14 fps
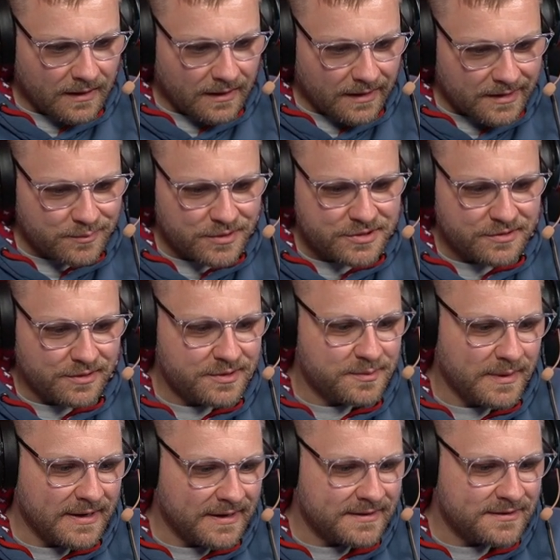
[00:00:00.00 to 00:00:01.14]
Ich möchte euch mal
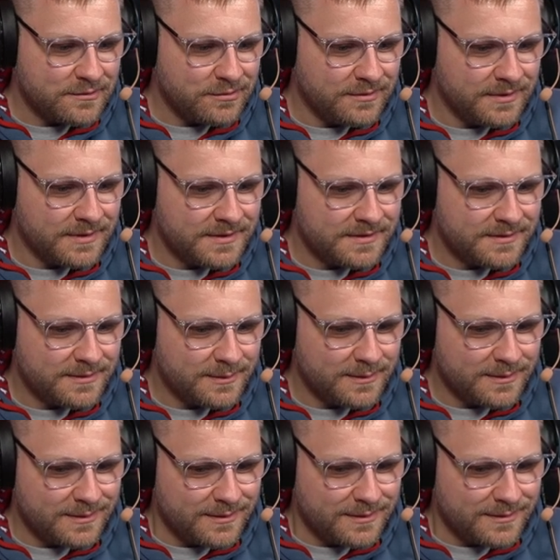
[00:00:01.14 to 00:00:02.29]
ganz kurz,
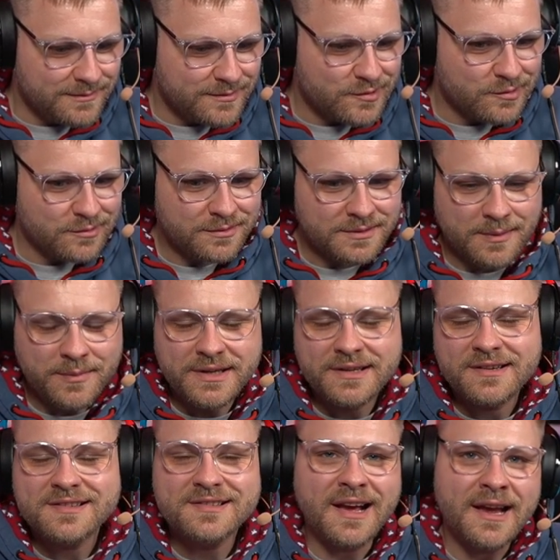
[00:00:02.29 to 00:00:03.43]
so damit ihr
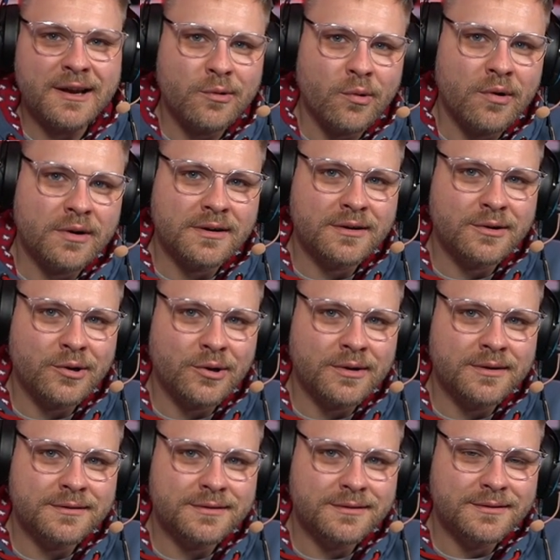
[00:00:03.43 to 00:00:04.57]
das einordnen
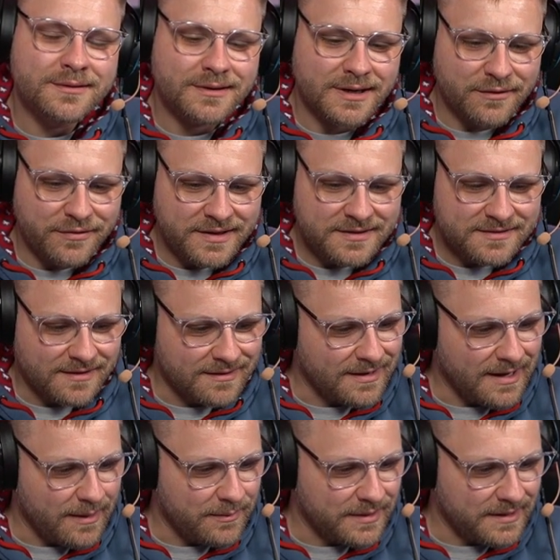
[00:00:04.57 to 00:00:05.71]
könnt, eine
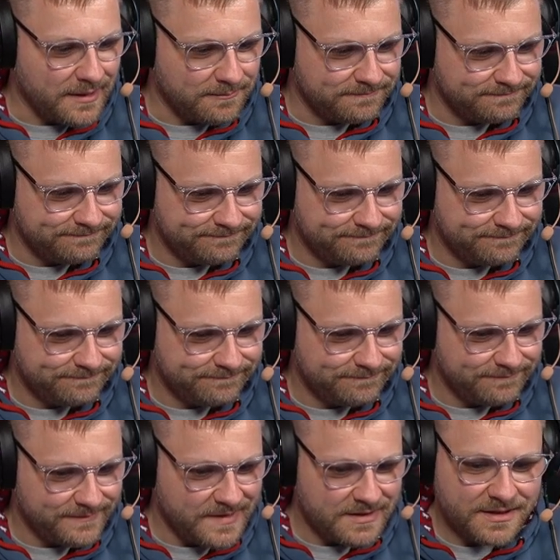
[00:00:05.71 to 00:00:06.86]
Gewichtsangabe geben.
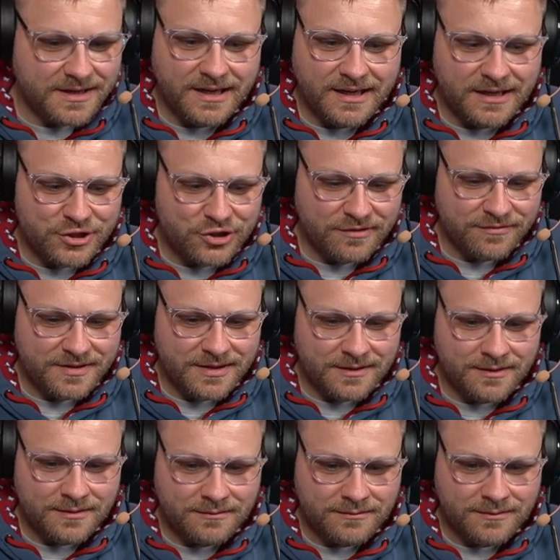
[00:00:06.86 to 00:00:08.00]
Diese Gerätschaft
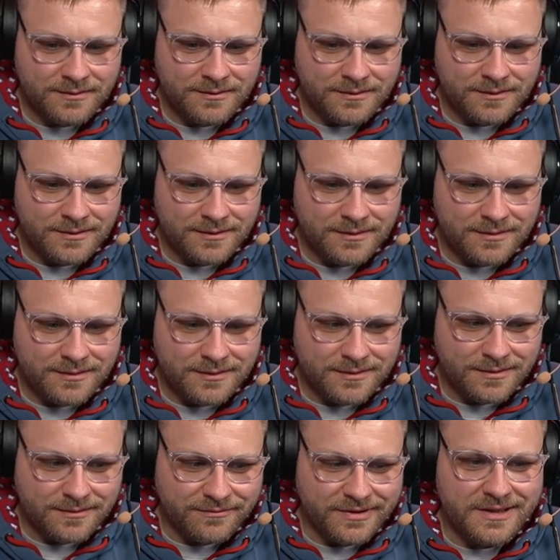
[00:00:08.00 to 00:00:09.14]
hier
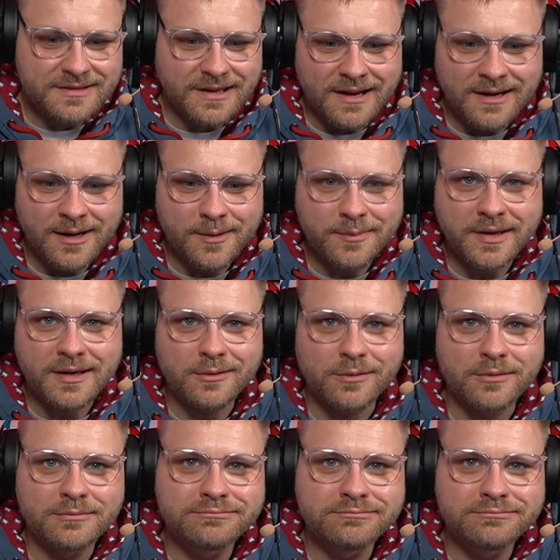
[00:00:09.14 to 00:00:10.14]
wiegt dreieinhalb Kilo.